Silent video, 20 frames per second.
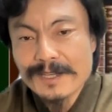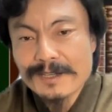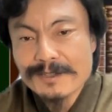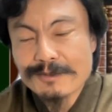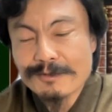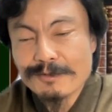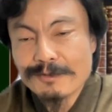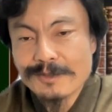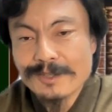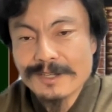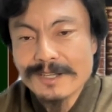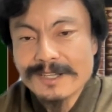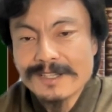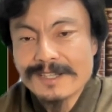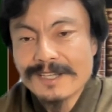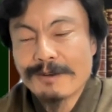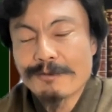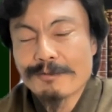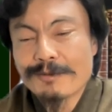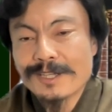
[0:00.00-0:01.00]
その
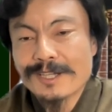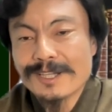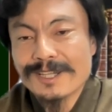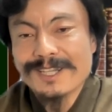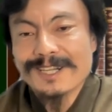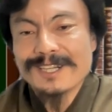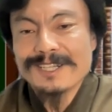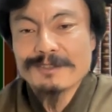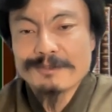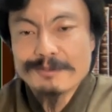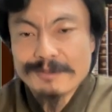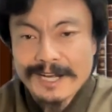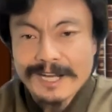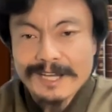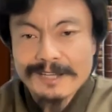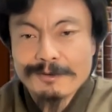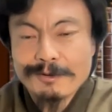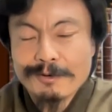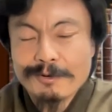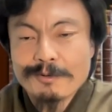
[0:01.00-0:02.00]
何億円だったらいく
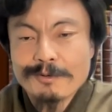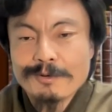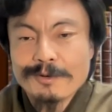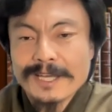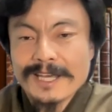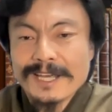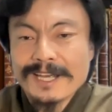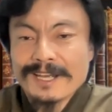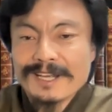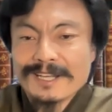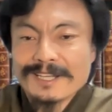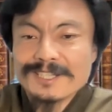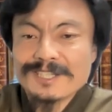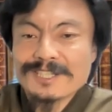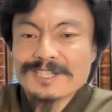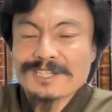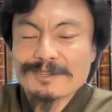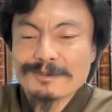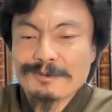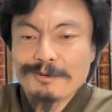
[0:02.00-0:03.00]
らの、えー、
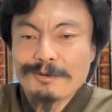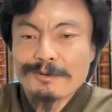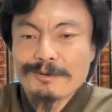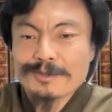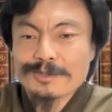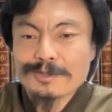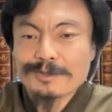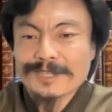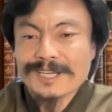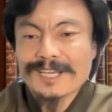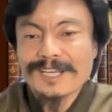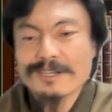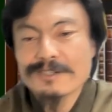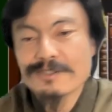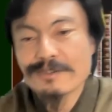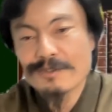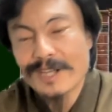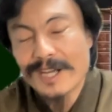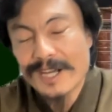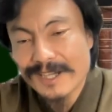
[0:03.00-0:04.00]
印紙をその契
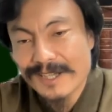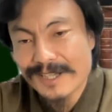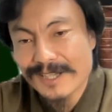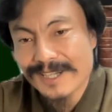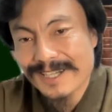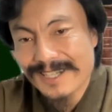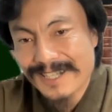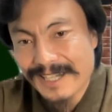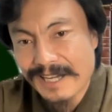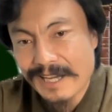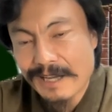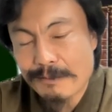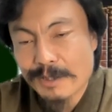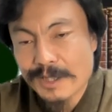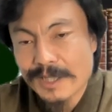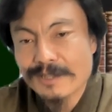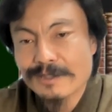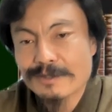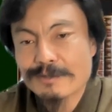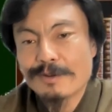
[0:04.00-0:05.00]
約書に貼らなきゃいけない
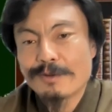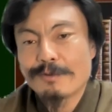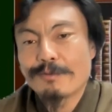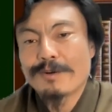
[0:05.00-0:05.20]
みたいな、そ